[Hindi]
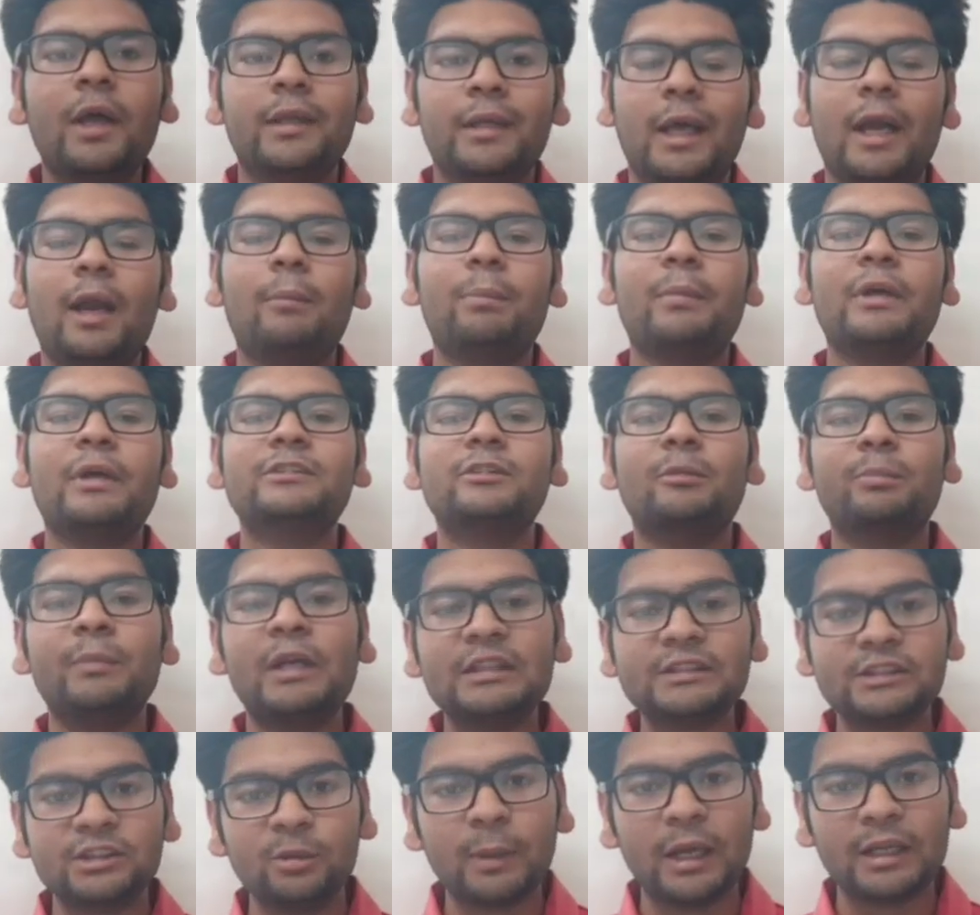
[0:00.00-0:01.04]
यार आपका सपना
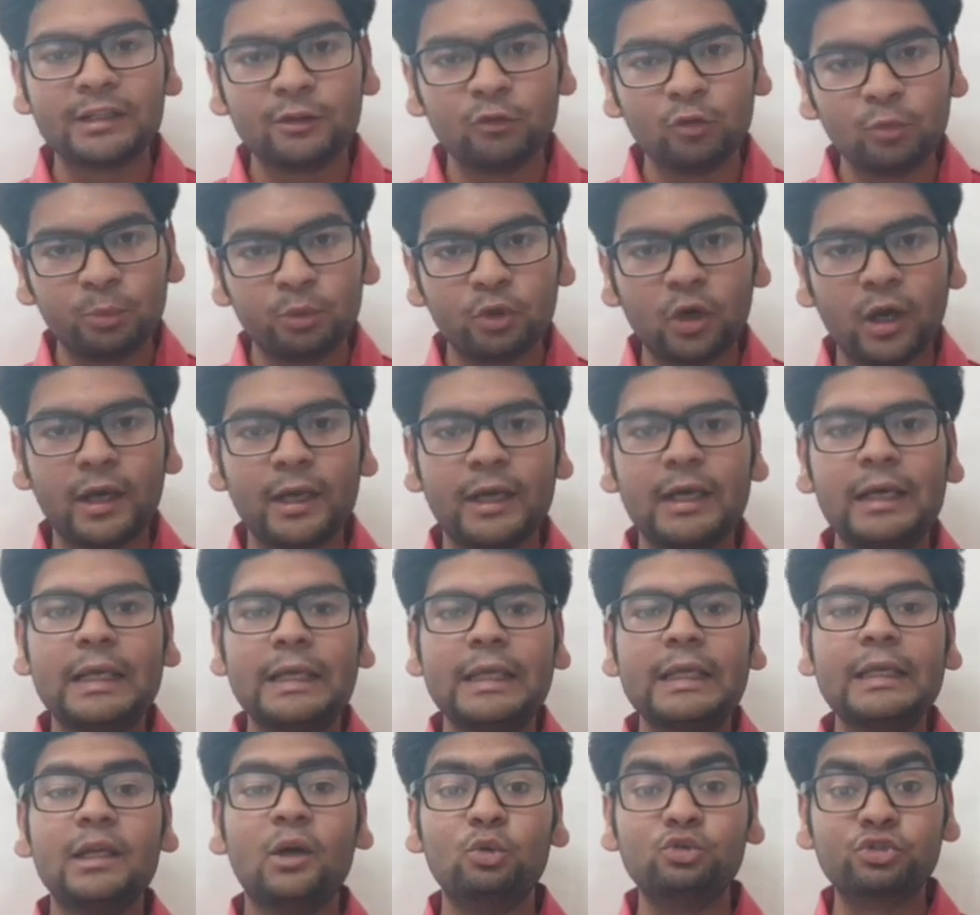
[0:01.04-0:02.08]
अच्छी बात है वो पूरा करें
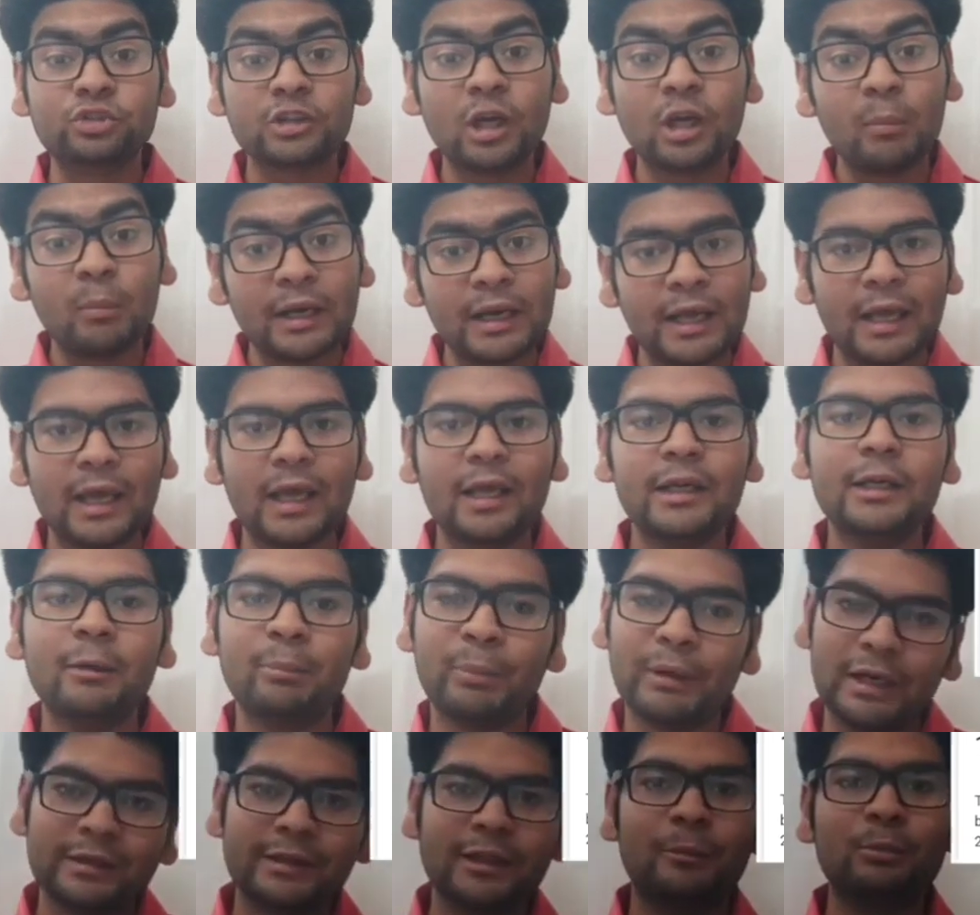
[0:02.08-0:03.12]
लेकिन उसका मन है या नहीं
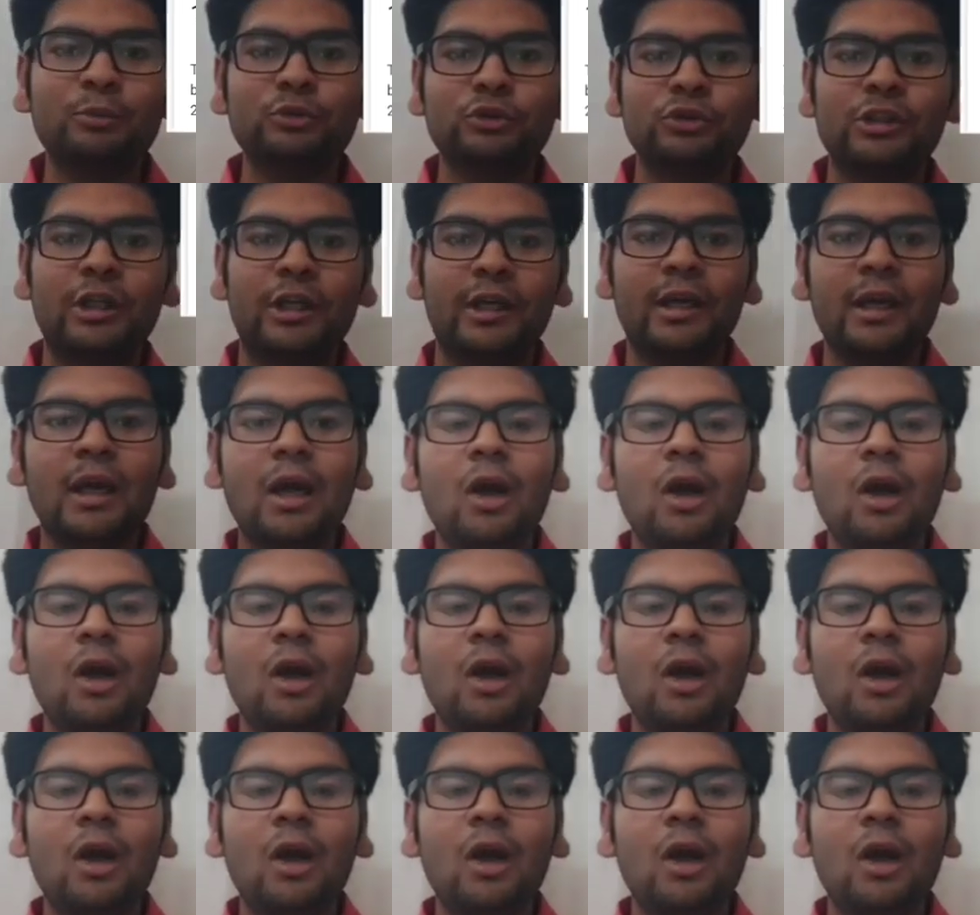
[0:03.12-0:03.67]
पहले इतना पूछ लें